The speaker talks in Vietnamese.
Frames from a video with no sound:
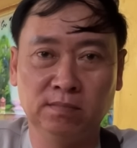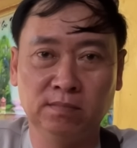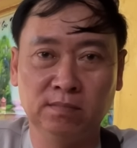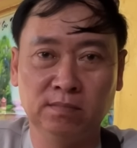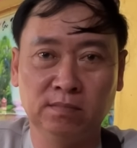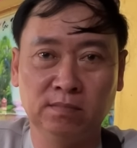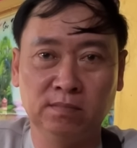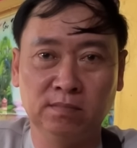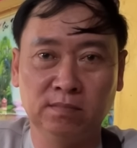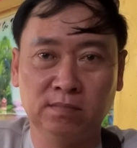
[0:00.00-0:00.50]

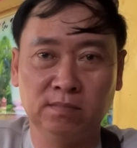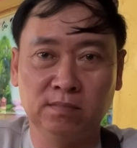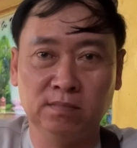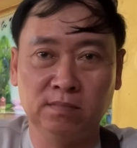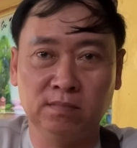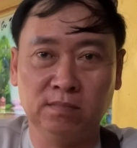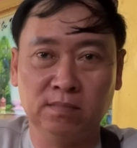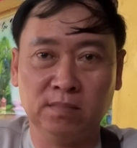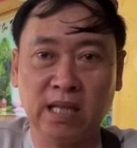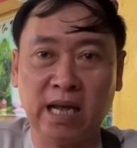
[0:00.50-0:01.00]
dạ yeah
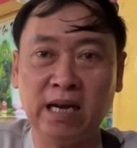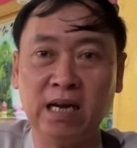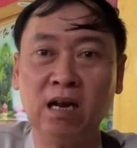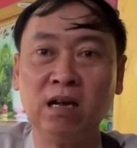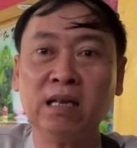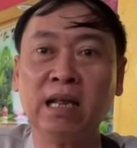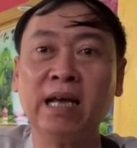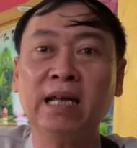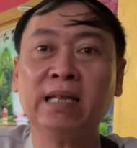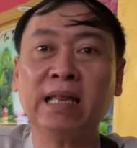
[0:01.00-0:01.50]
thầy
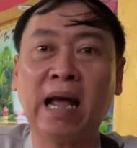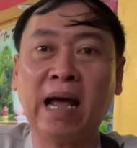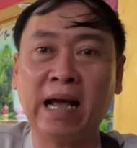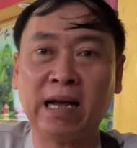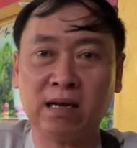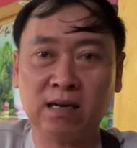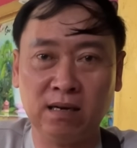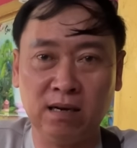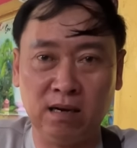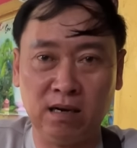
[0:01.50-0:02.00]
nói thầy tạc
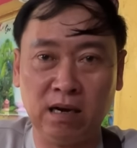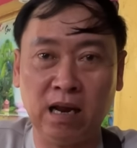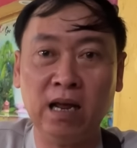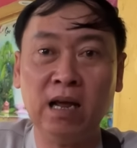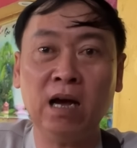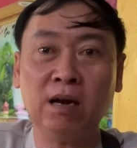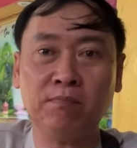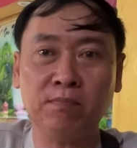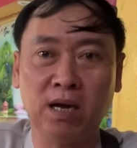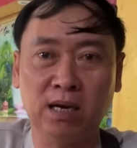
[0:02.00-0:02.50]
đó để
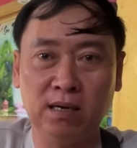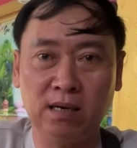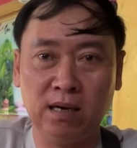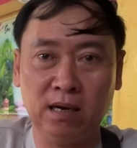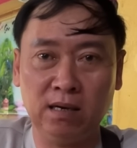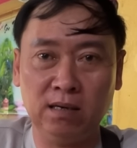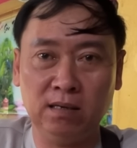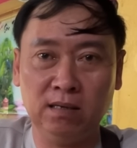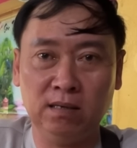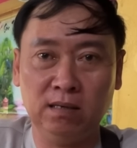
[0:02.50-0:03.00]
hết bệnh đó
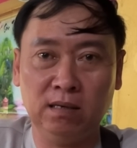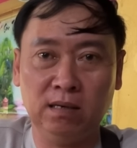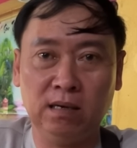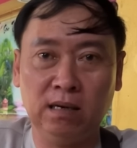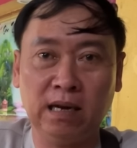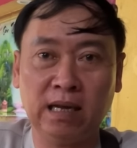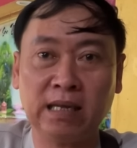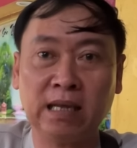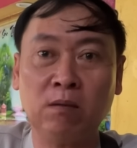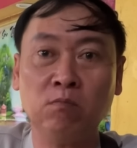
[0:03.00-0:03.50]
dạ.
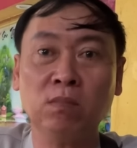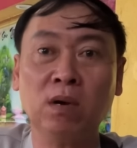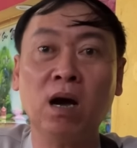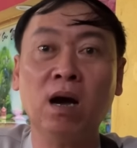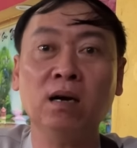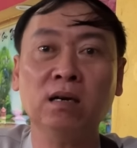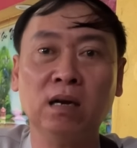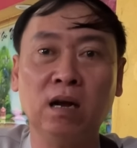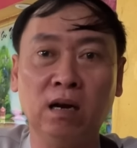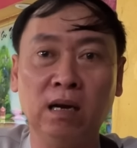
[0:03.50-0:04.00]
là trong
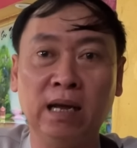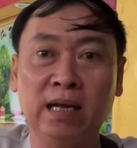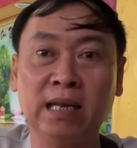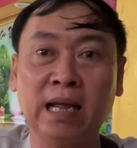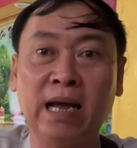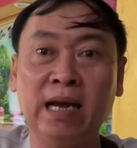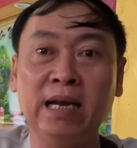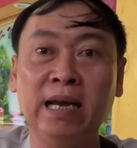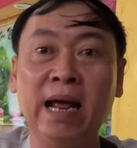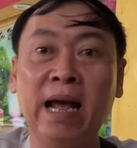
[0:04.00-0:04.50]
con đó là
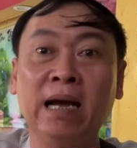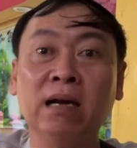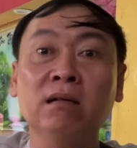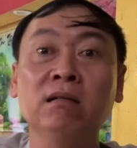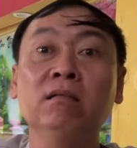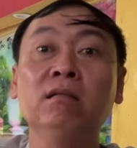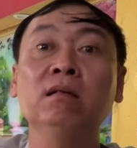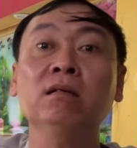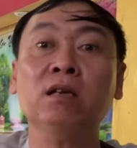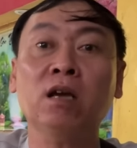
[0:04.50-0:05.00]
thầy đang
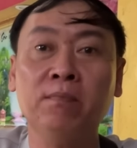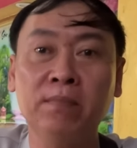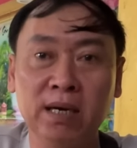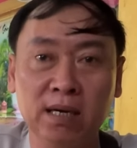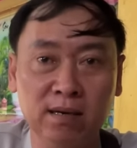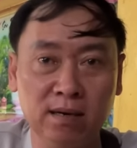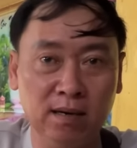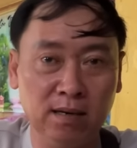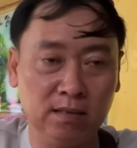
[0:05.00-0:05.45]
rửa cho mình